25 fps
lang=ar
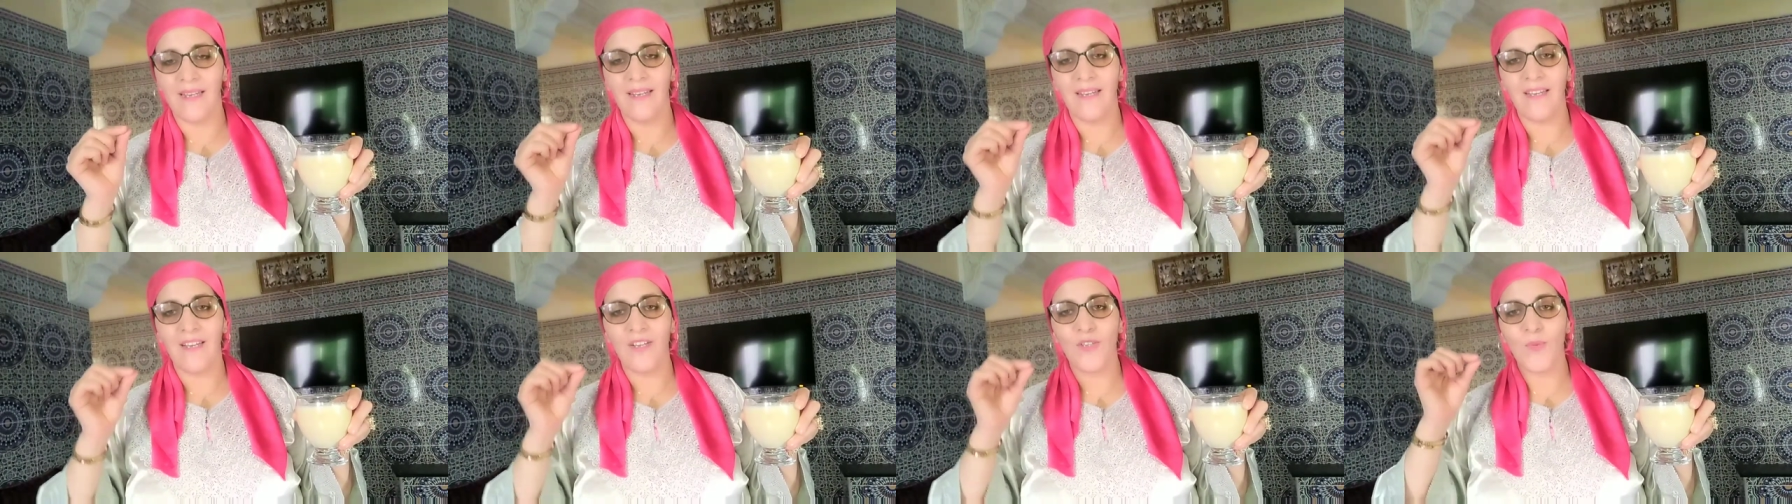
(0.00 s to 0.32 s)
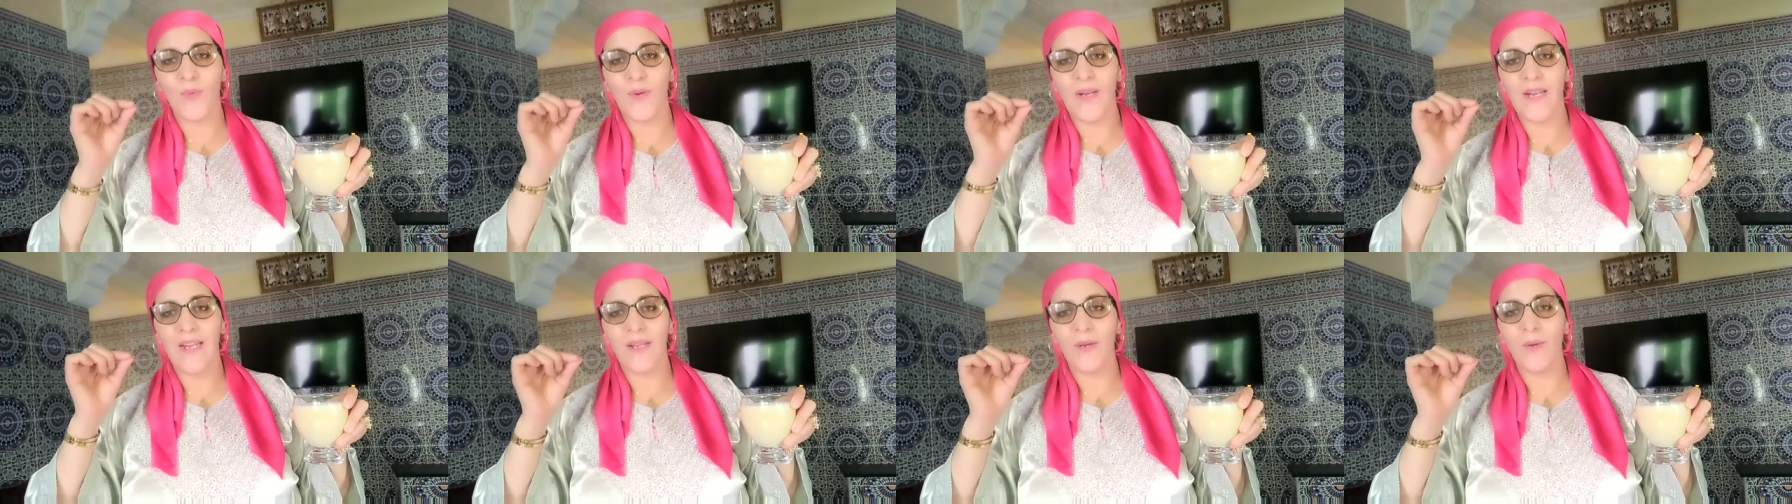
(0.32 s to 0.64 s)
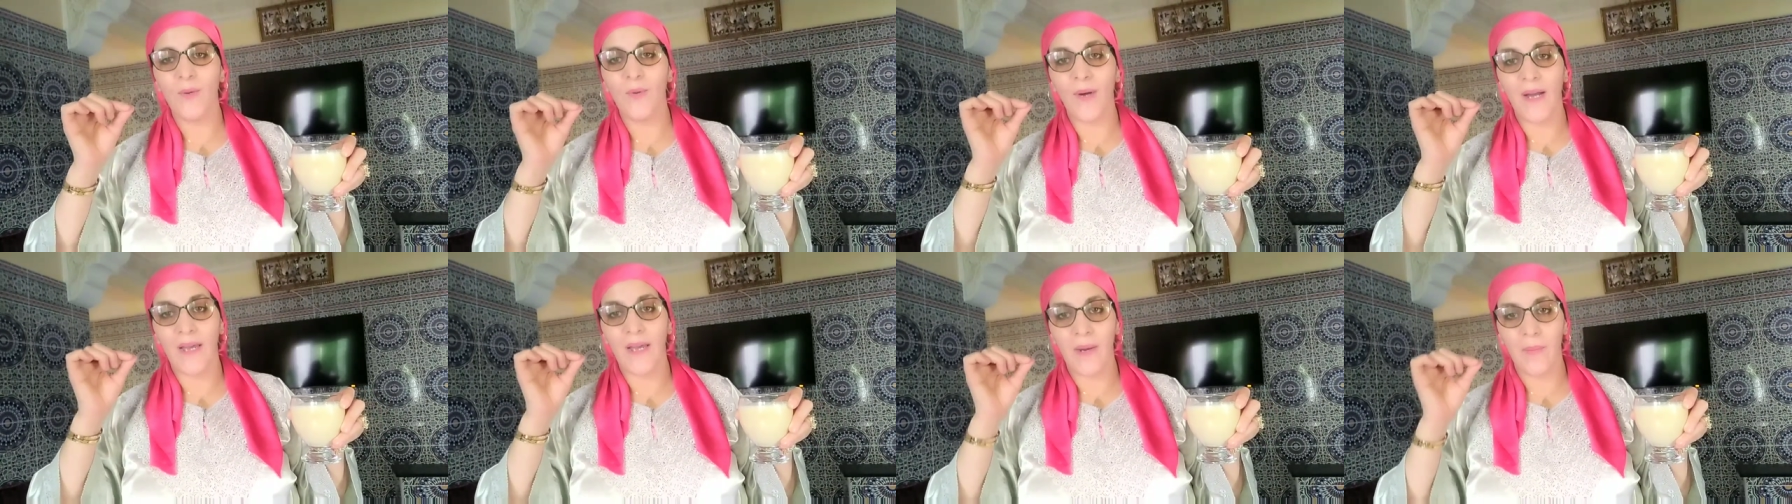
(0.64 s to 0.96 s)
كتولي
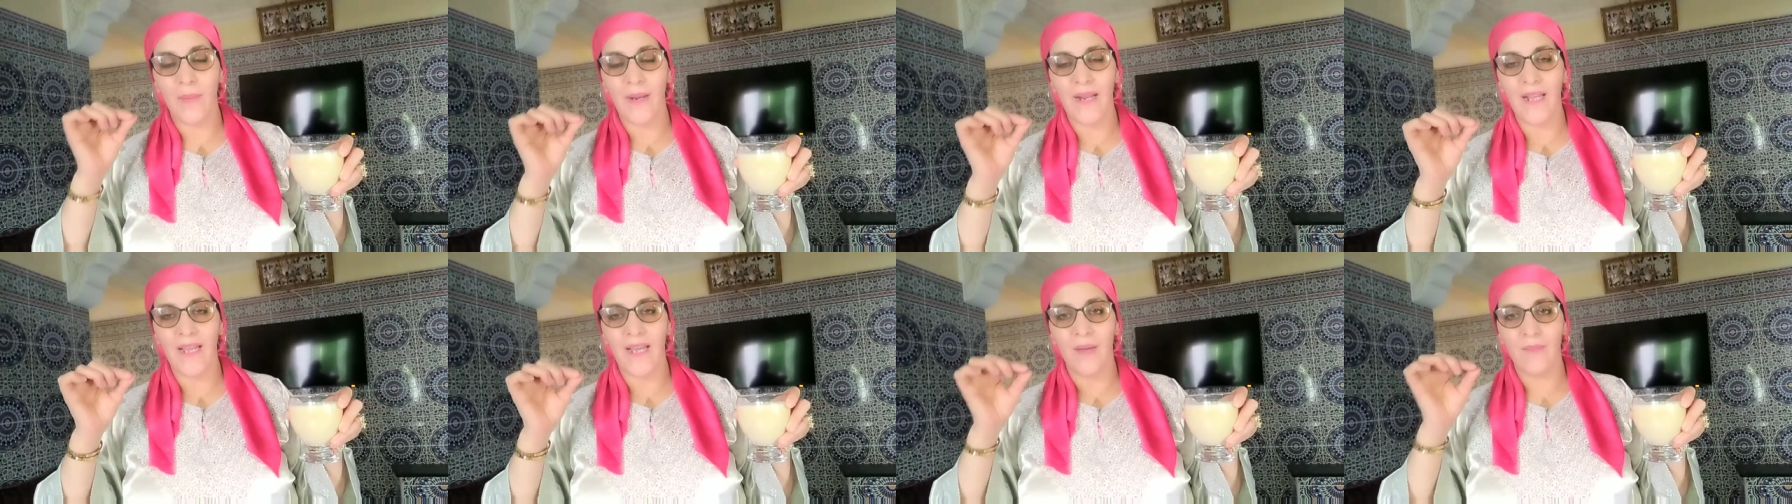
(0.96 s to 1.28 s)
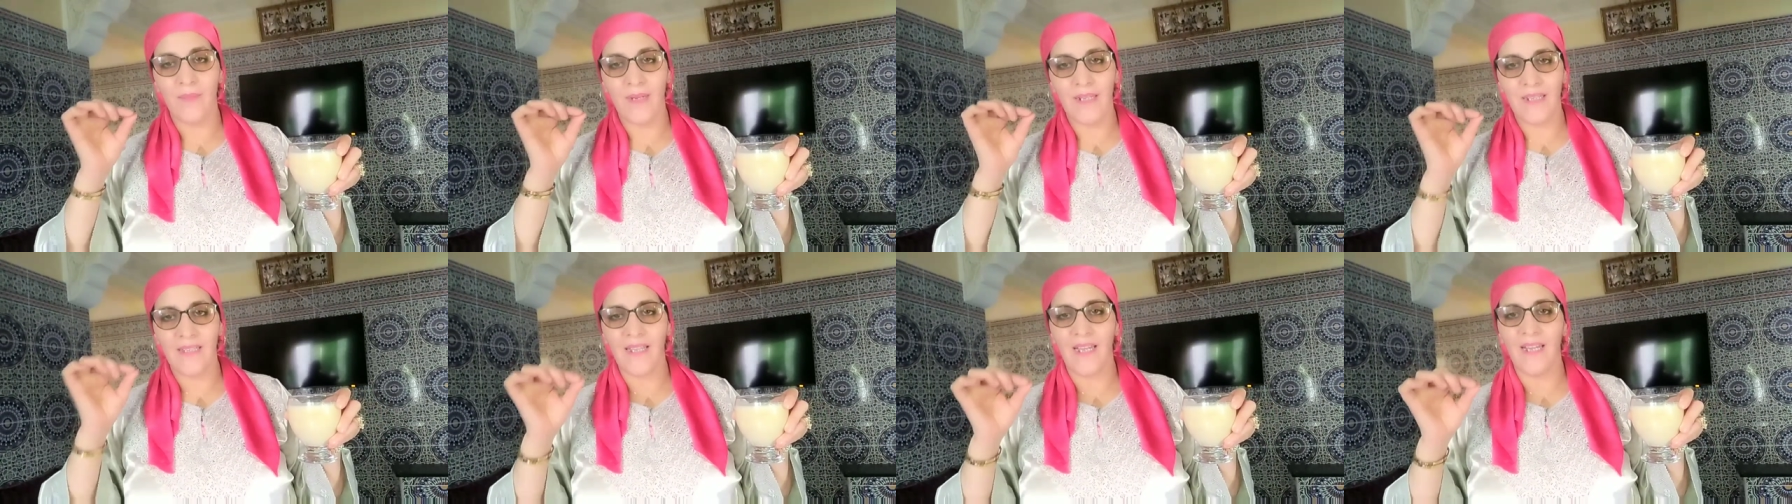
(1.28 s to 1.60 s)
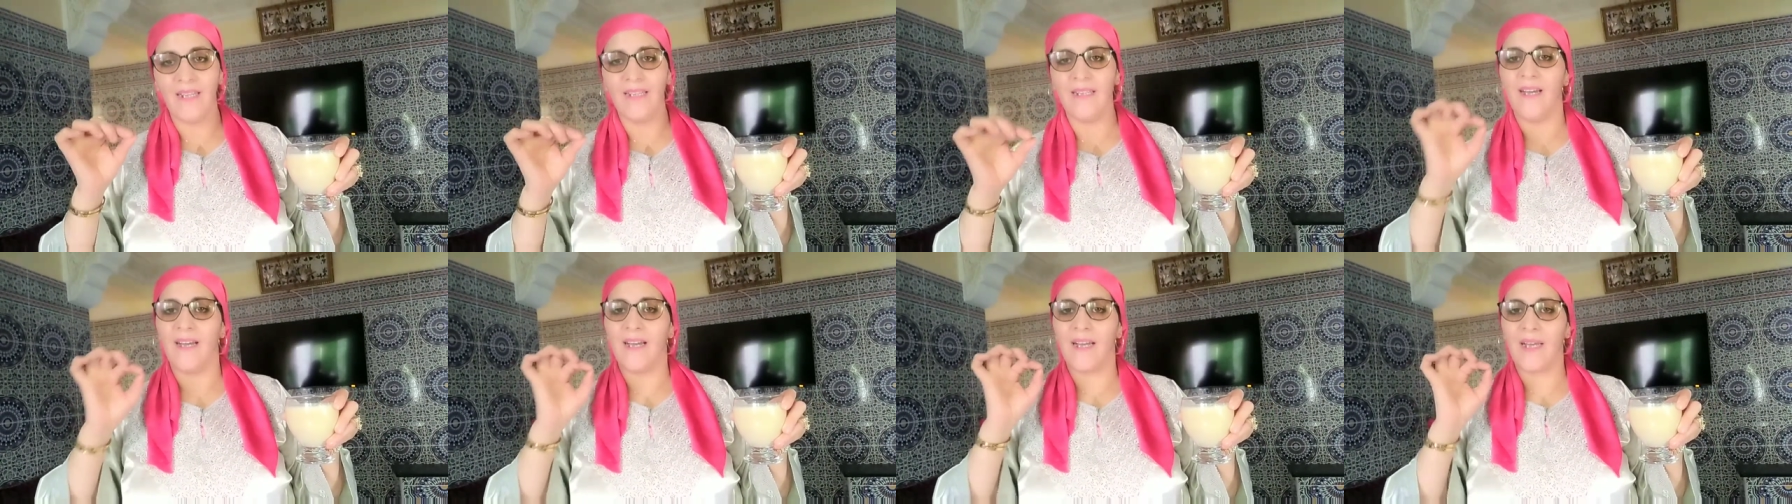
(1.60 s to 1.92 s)
وغربليها ملي
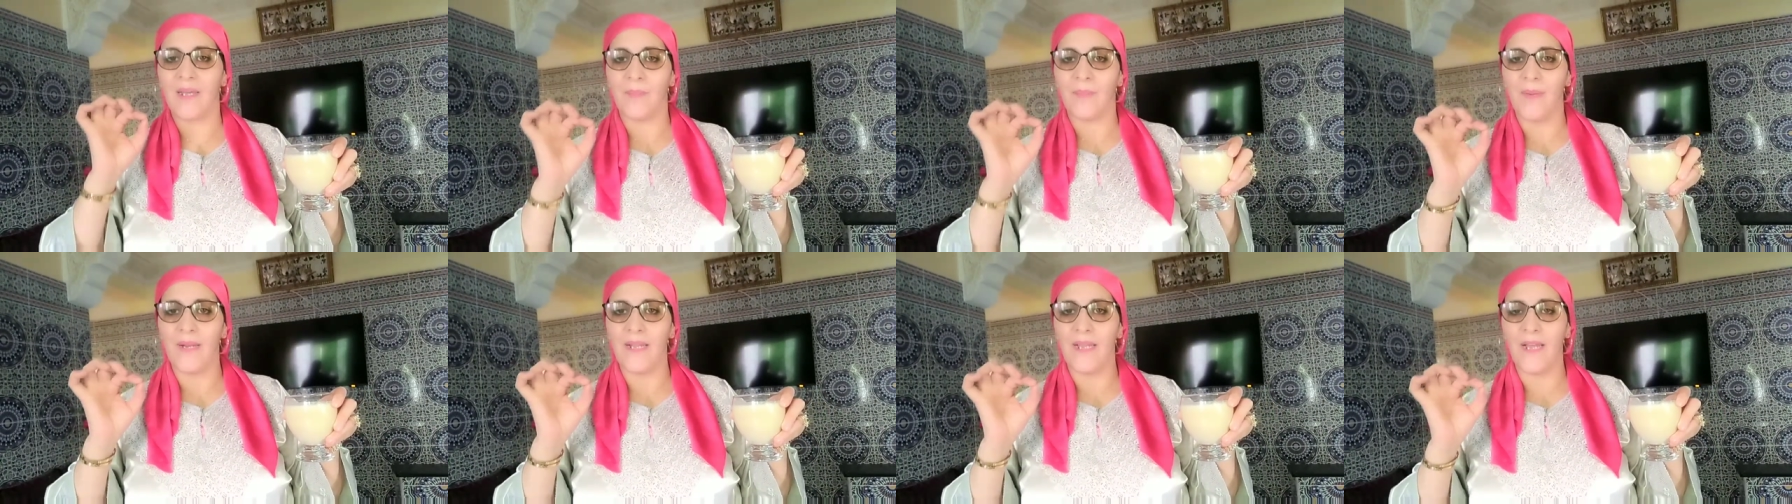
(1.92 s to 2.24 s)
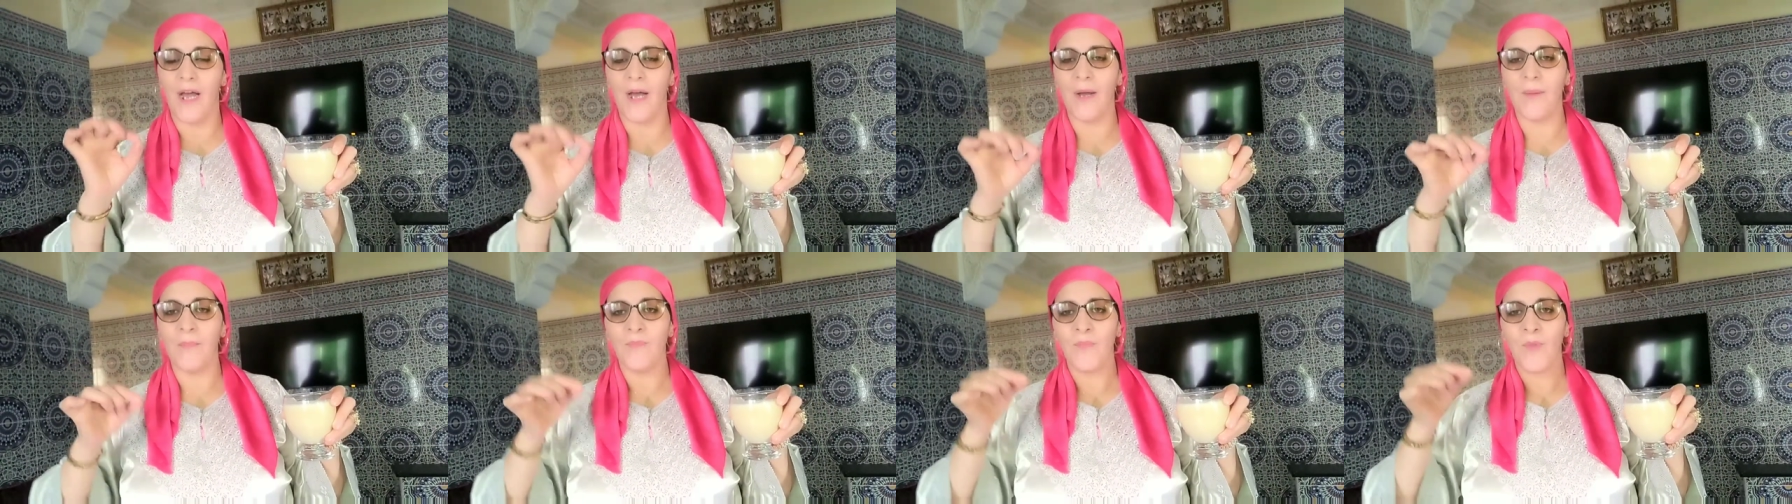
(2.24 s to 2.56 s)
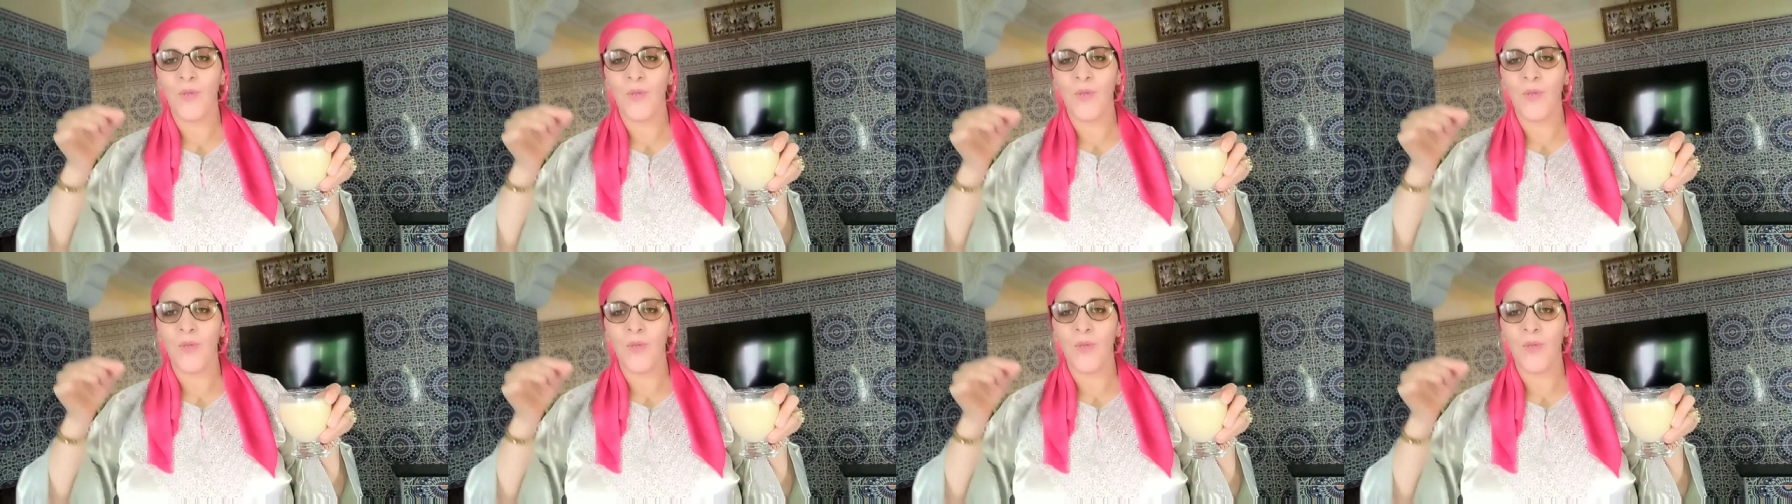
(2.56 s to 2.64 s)
طحنيها غربليها